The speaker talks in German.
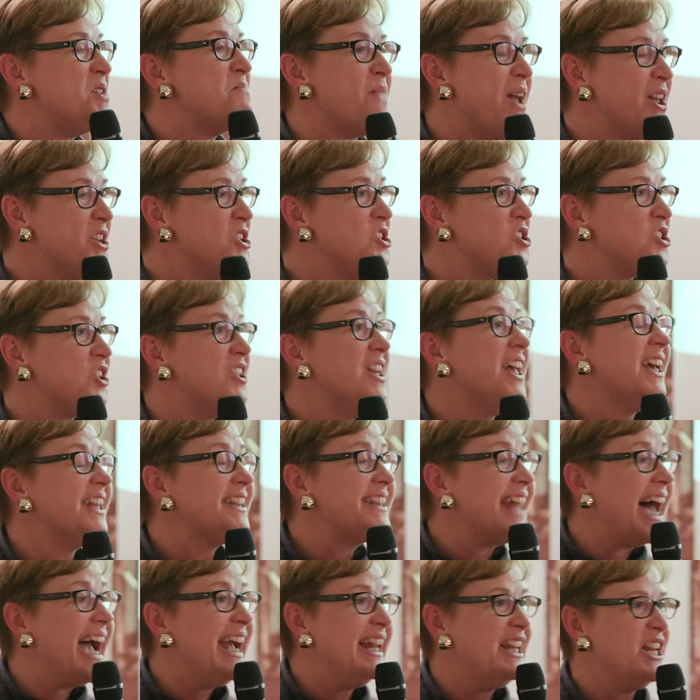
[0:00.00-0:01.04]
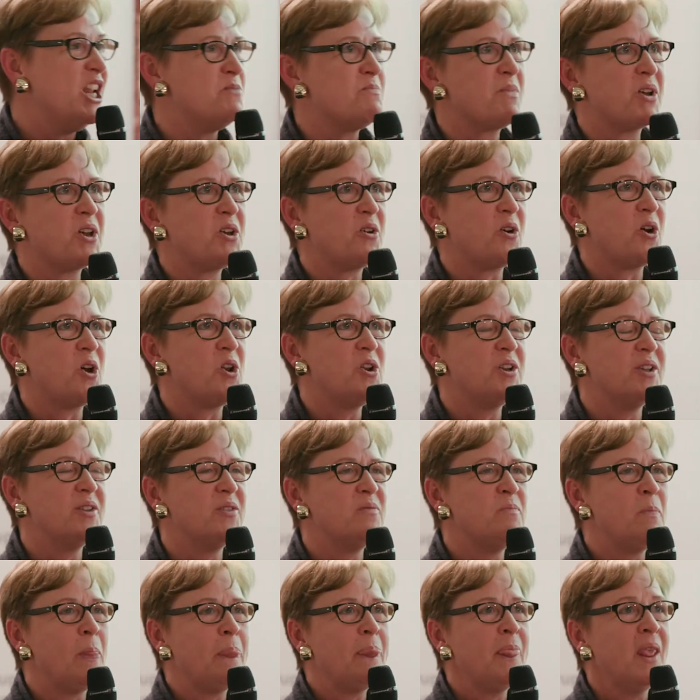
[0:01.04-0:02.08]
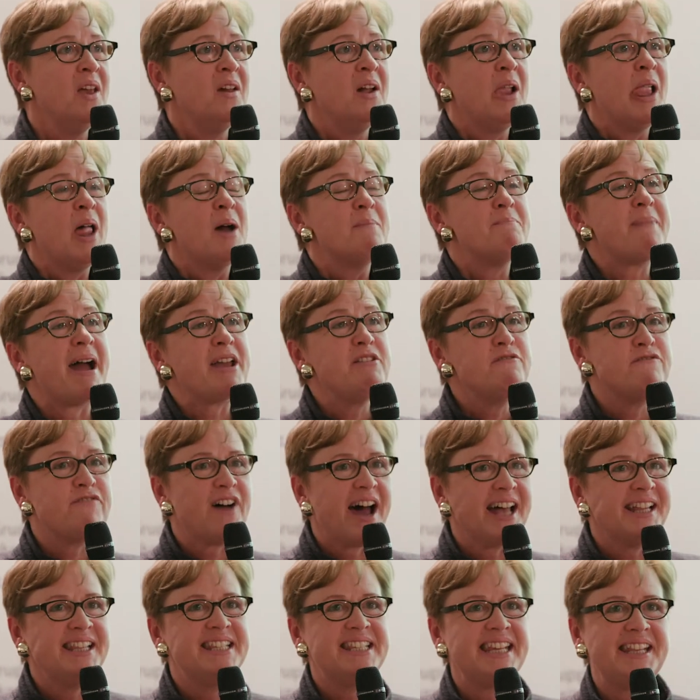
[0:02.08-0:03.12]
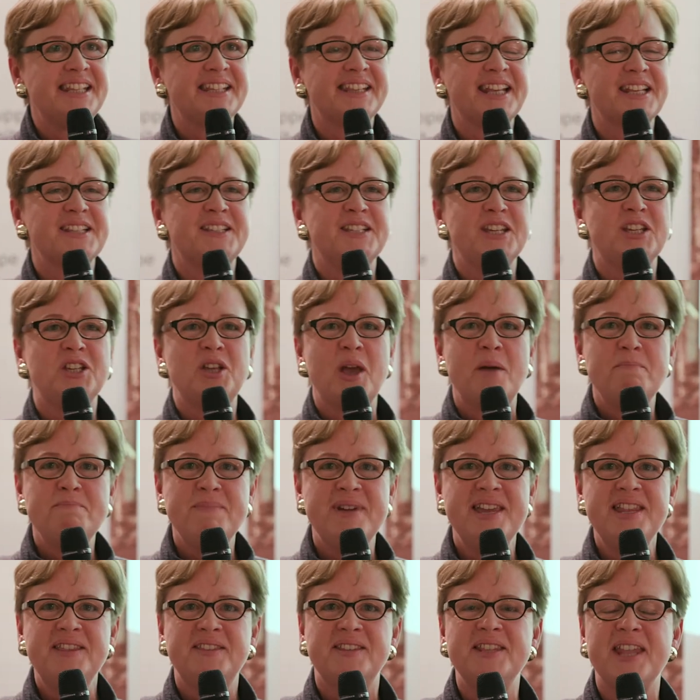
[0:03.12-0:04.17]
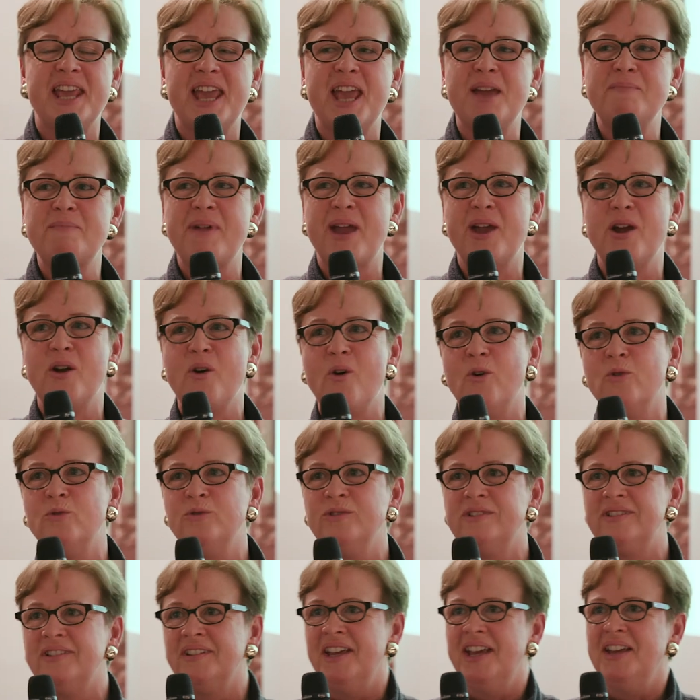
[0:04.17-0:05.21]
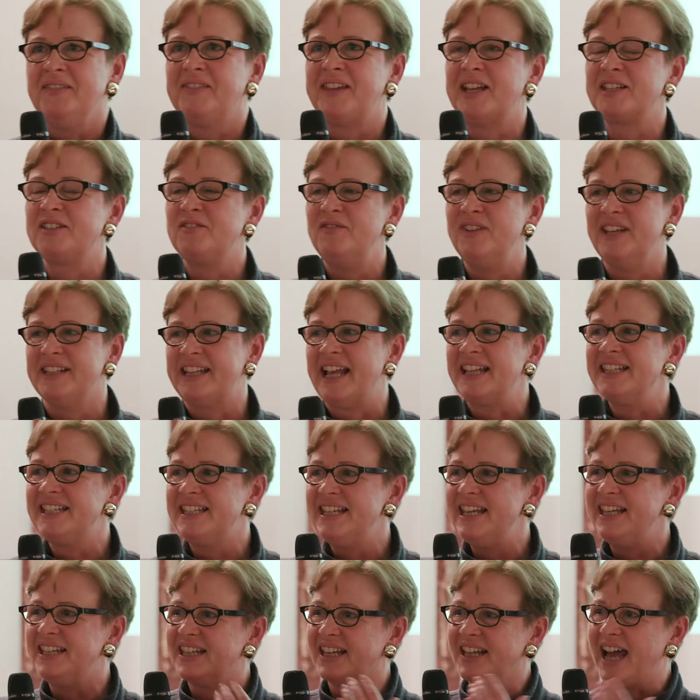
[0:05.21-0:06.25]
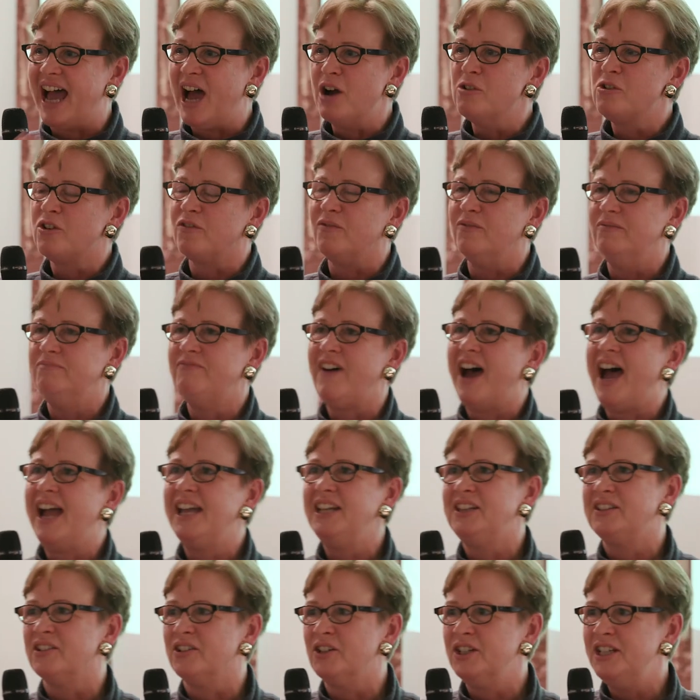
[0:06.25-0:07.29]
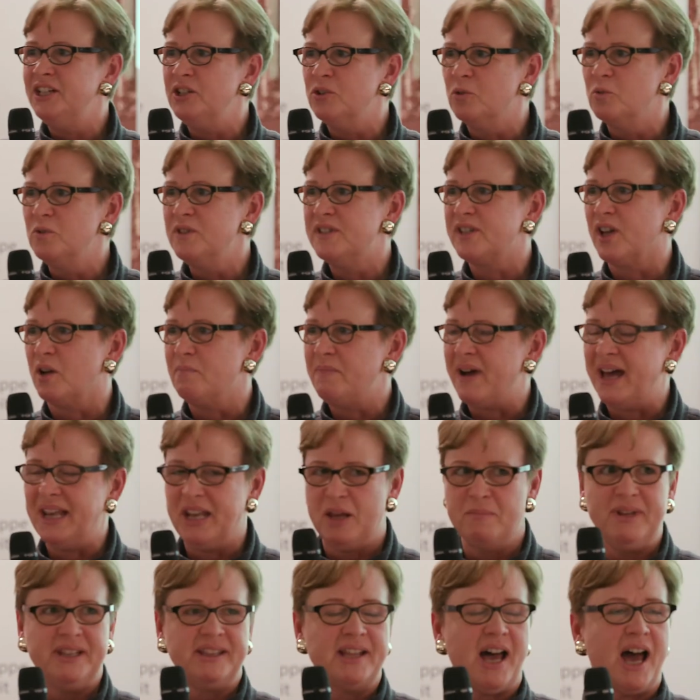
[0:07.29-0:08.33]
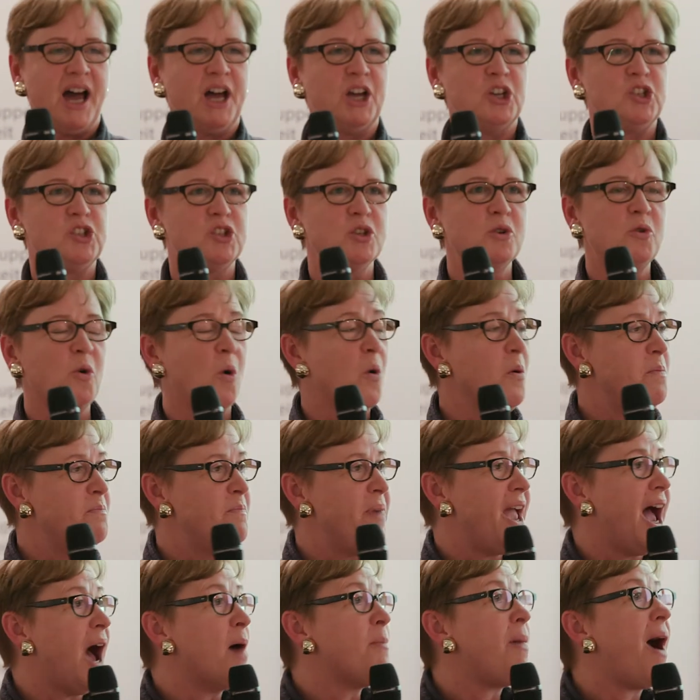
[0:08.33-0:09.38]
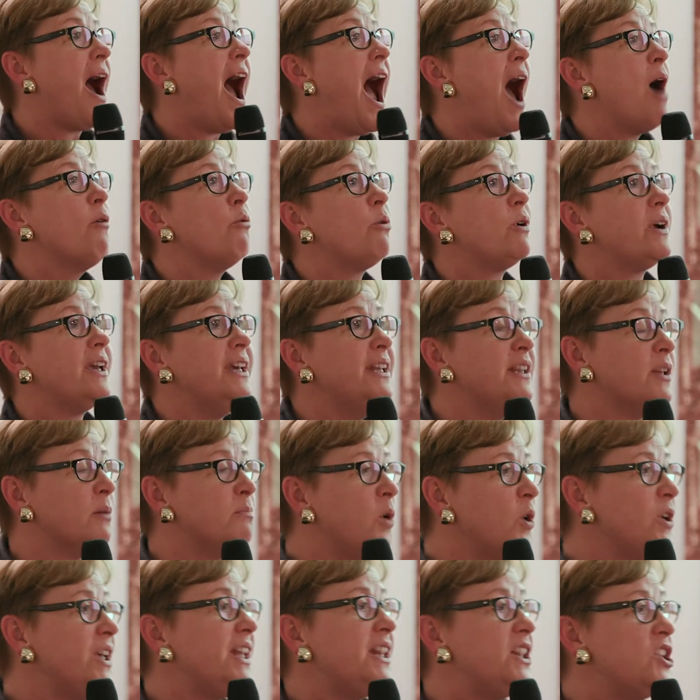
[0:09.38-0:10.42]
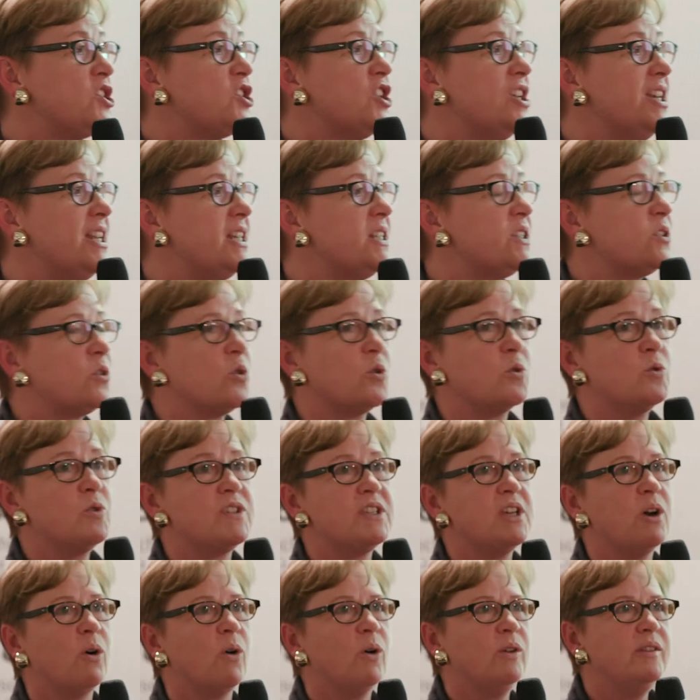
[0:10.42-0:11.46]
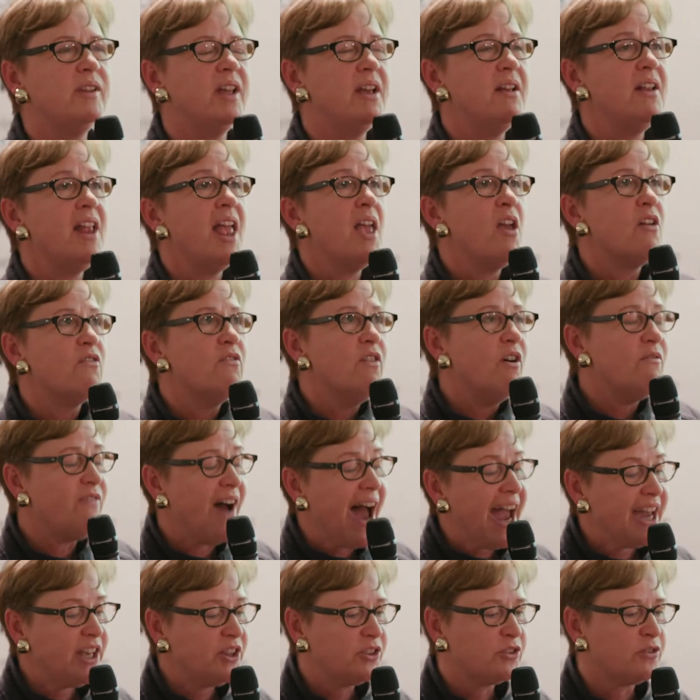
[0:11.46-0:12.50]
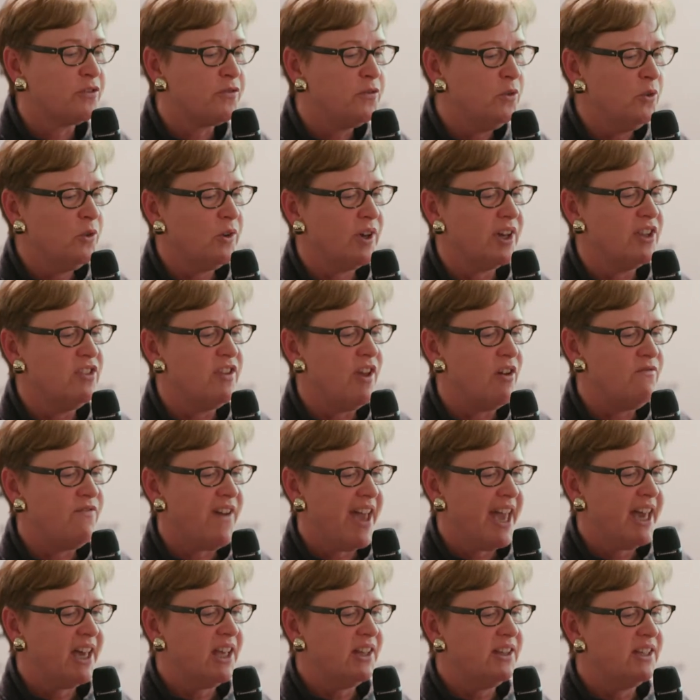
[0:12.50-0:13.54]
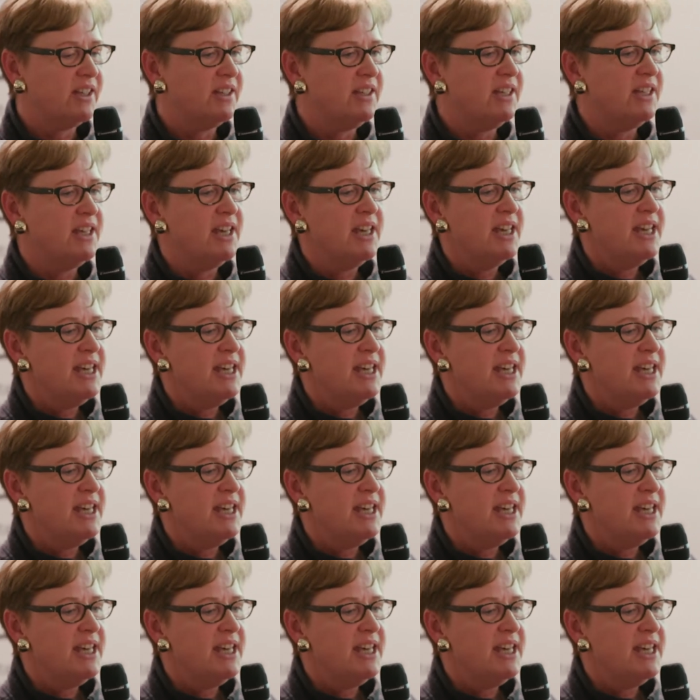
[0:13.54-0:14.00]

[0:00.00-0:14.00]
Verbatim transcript: die Menschen teilnehmen können mein Fazit, das ich mitnehme und das wir dann sicher auch weiter in unserer parlamentarischen Gruppe, aber auch in der politischen Diskussion weiterführen werden,